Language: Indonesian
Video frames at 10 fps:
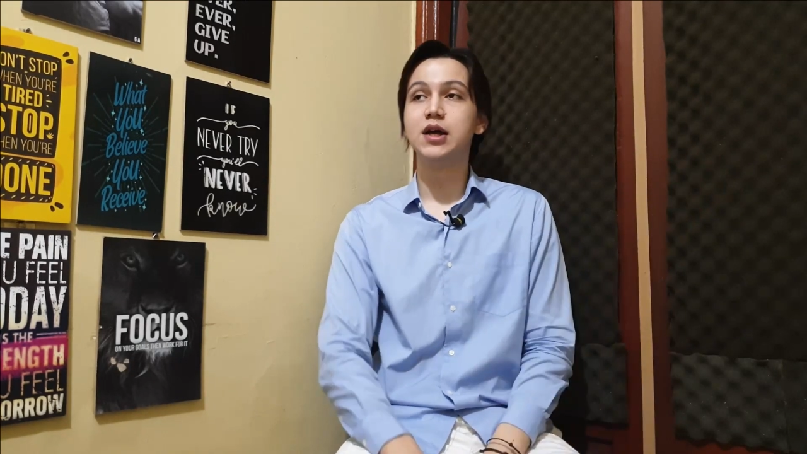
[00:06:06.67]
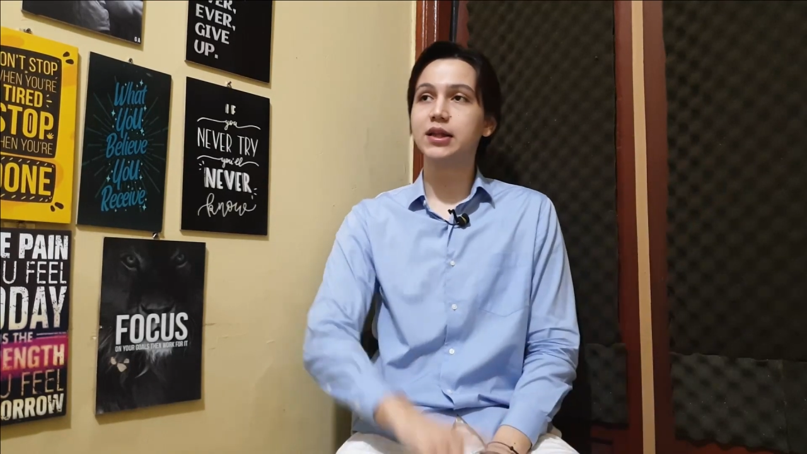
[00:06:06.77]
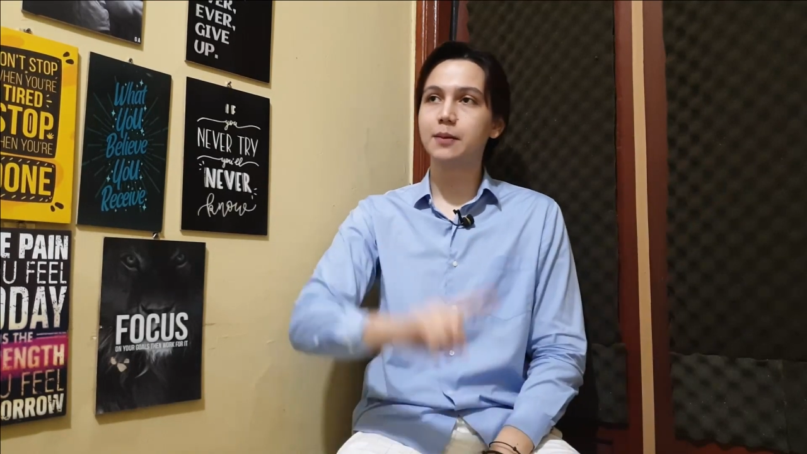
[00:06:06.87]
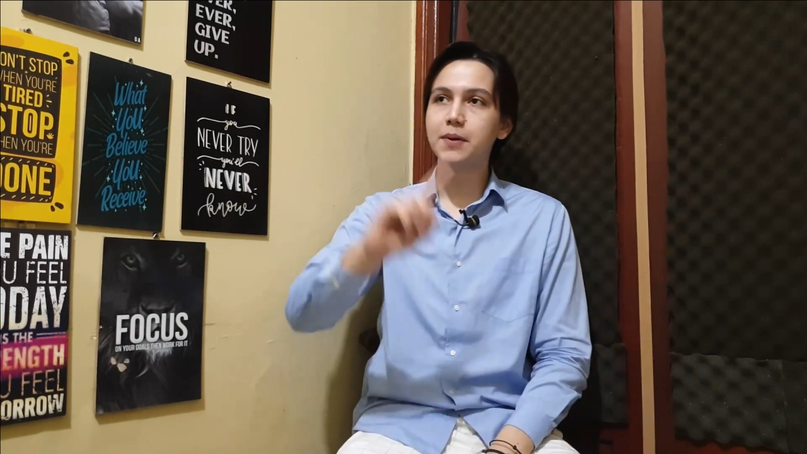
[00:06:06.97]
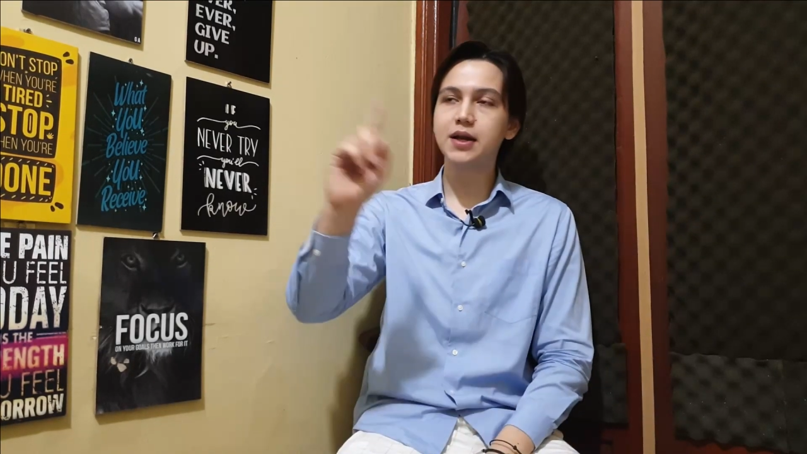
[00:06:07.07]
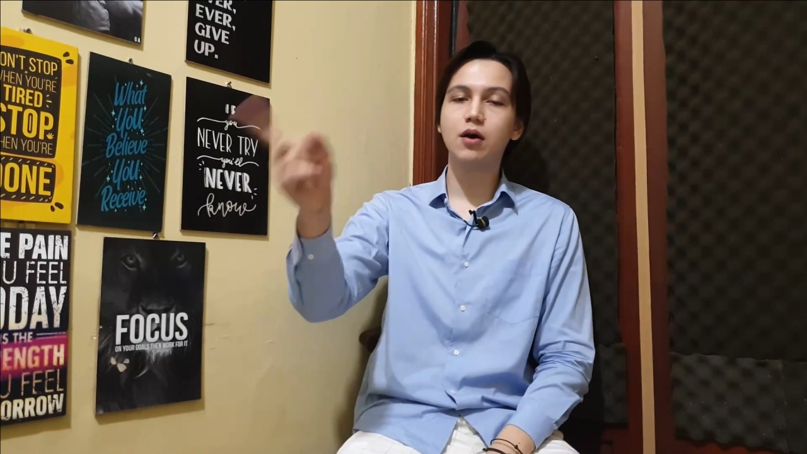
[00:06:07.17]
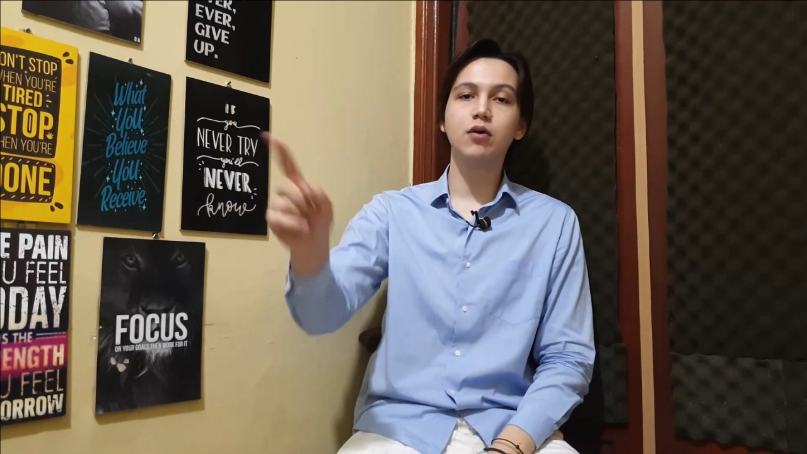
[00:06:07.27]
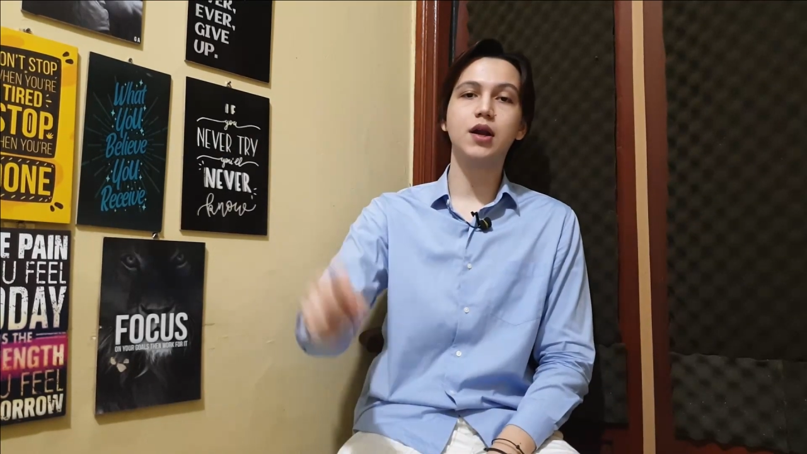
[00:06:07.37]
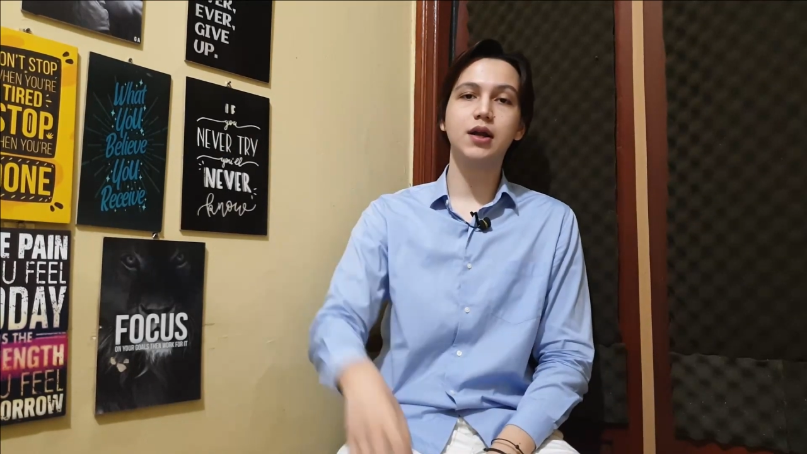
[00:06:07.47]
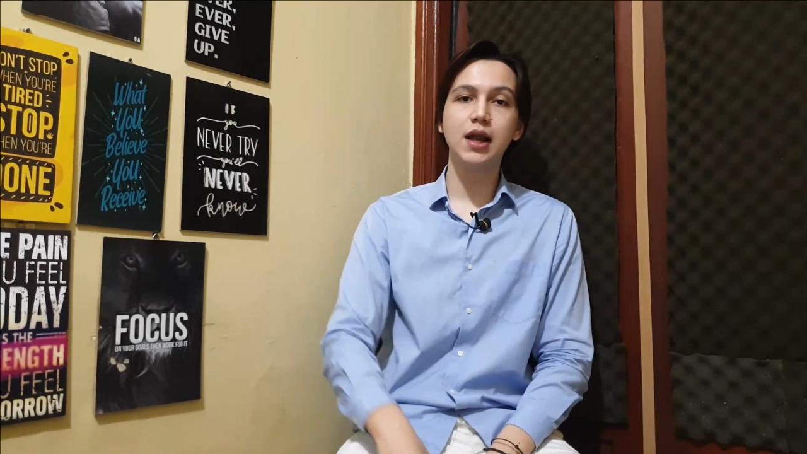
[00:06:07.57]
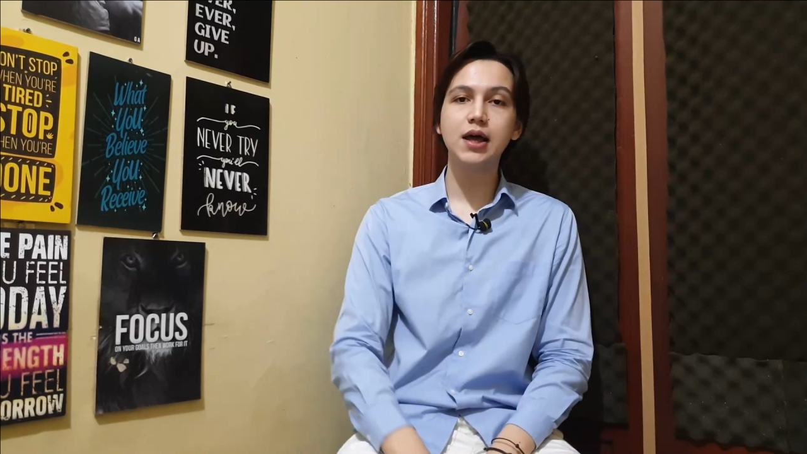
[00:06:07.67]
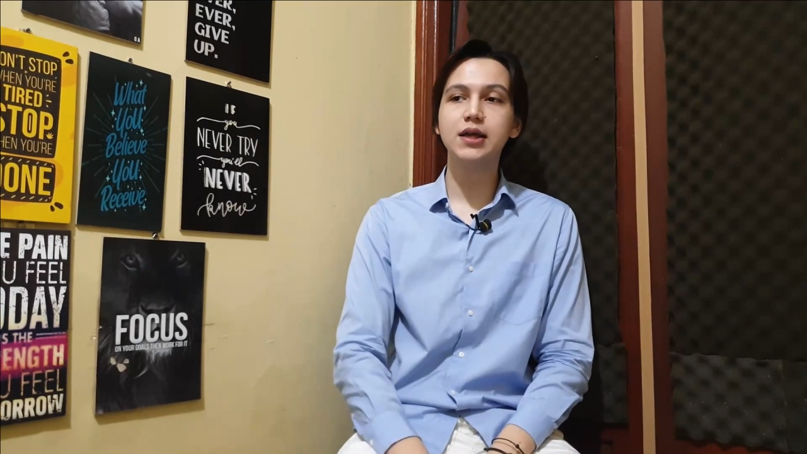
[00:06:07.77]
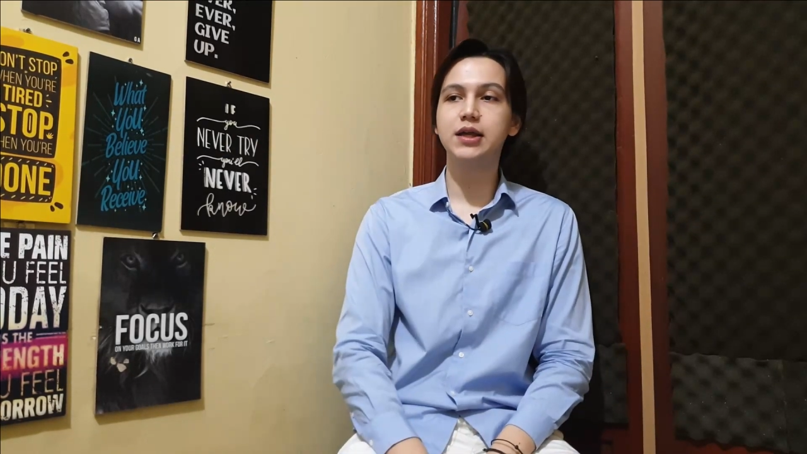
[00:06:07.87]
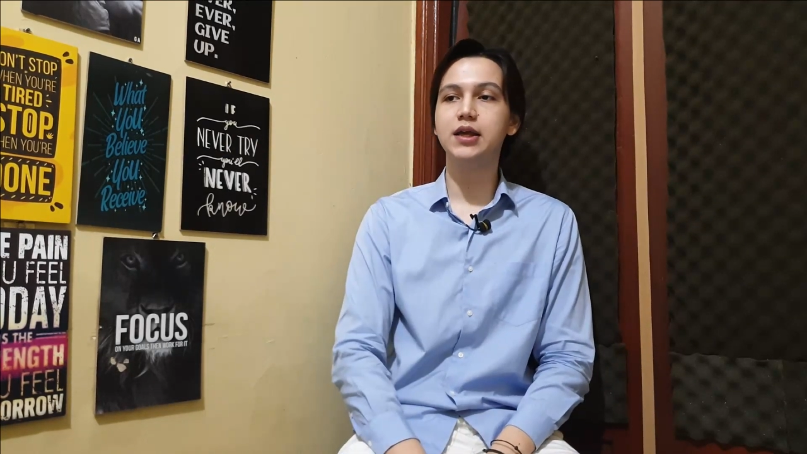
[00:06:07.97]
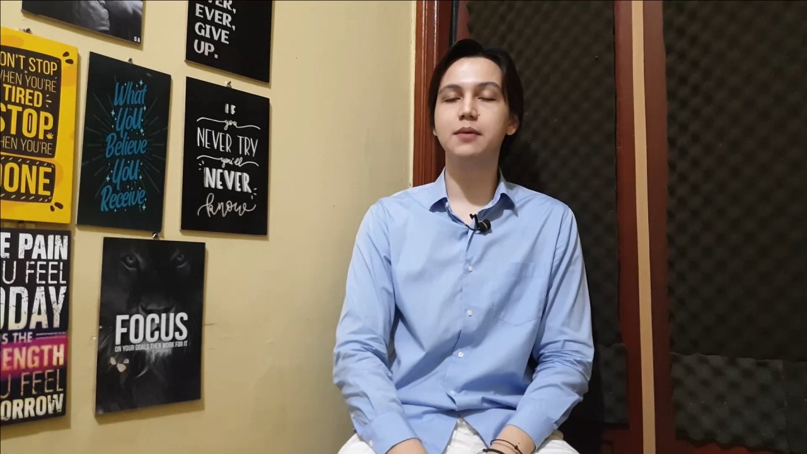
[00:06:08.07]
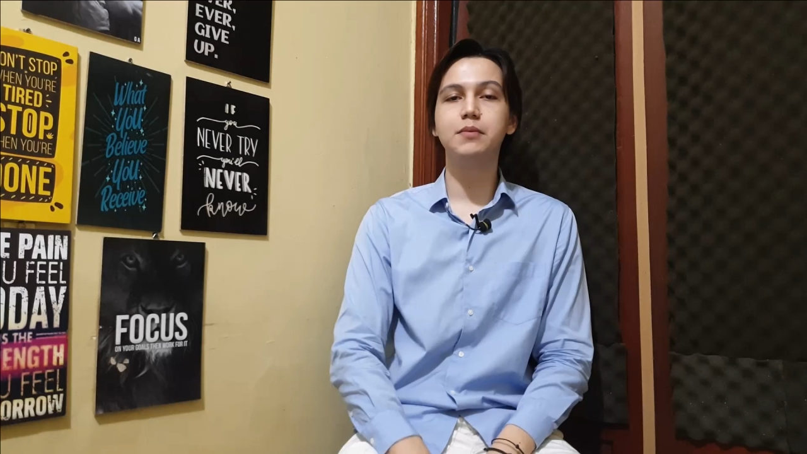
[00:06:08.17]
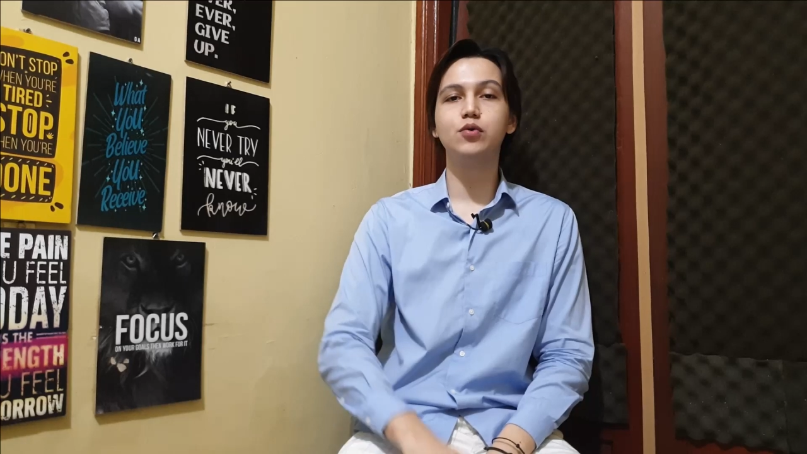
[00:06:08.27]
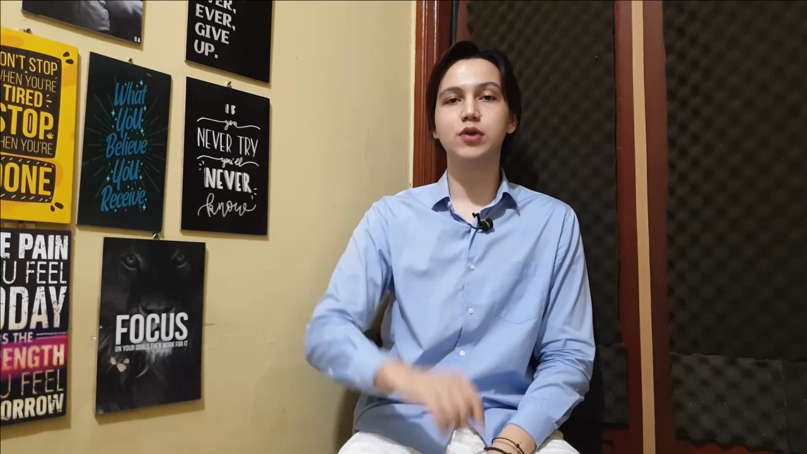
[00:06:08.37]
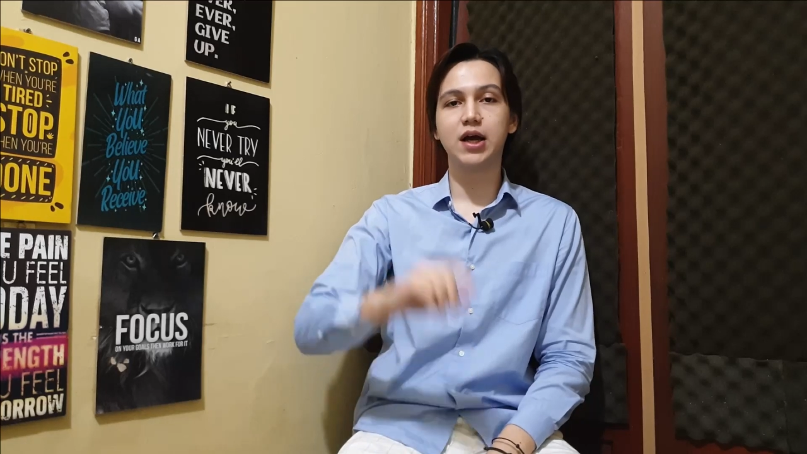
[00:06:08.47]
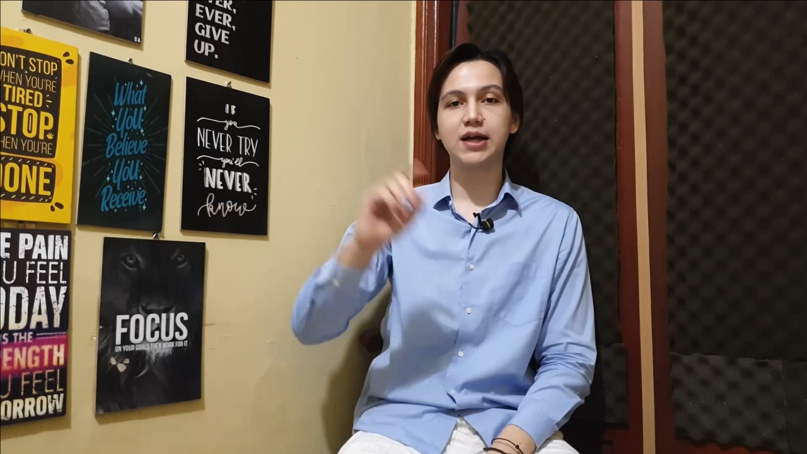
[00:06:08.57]
Tapi ada orang lagi yang
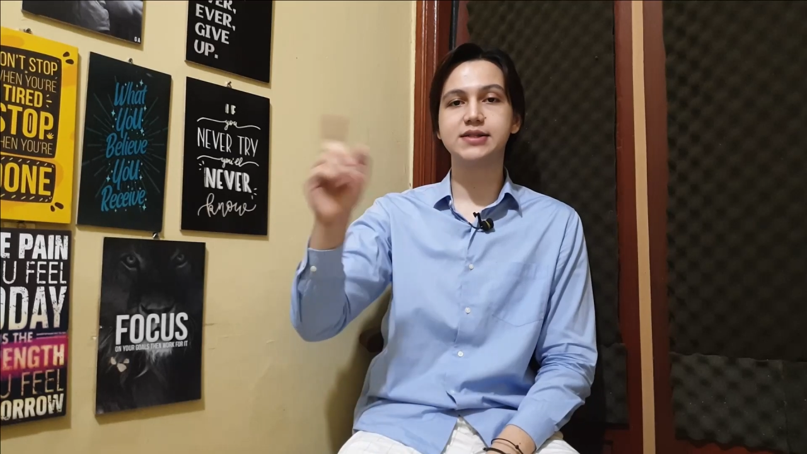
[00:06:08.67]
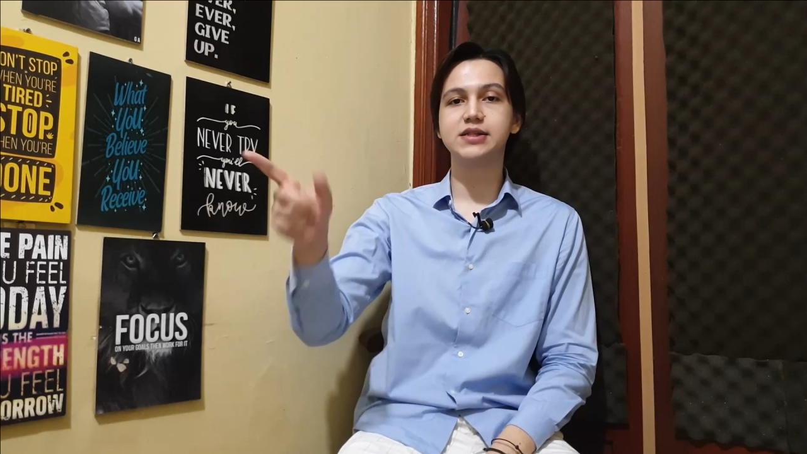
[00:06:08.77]
menggunakan